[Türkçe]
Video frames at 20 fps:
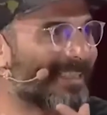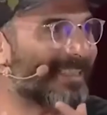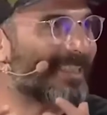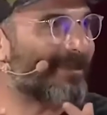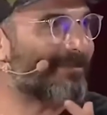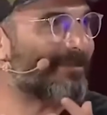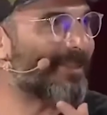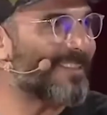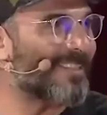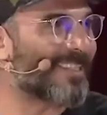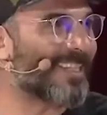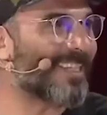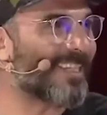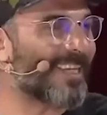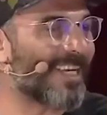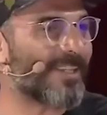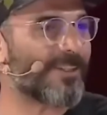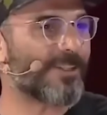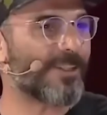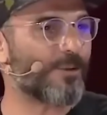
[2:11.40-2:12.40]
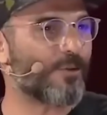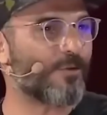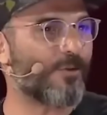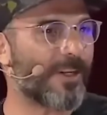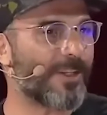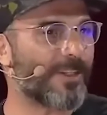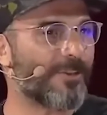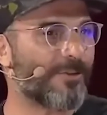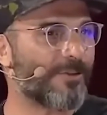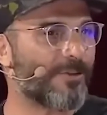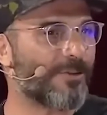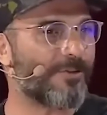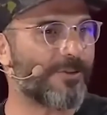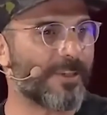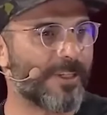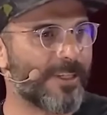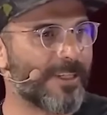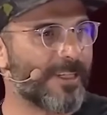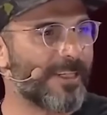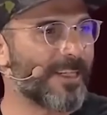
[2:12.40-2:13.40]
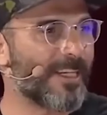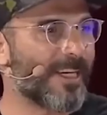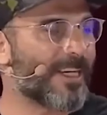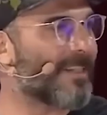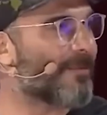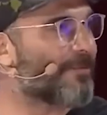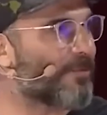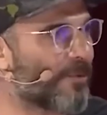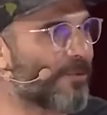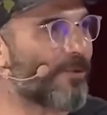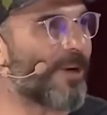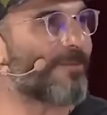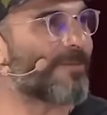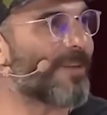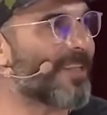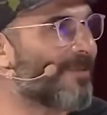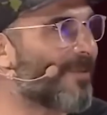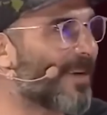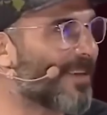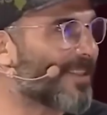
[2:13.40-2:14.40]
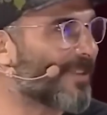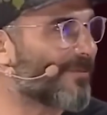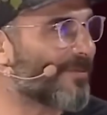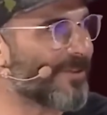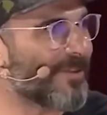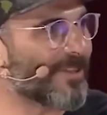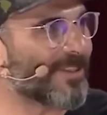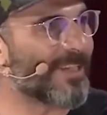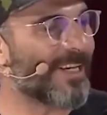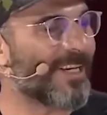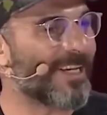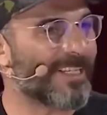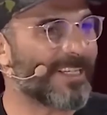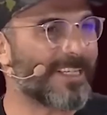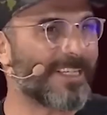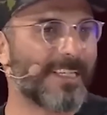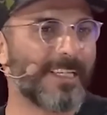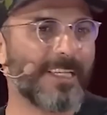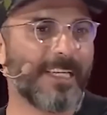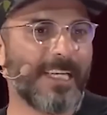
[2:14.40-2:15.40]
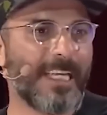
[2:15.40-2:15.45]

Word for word: dikkat etmeniz gereken şey güvenlik oluyor ve hani programdan da bahsetmiştik evet. ya hani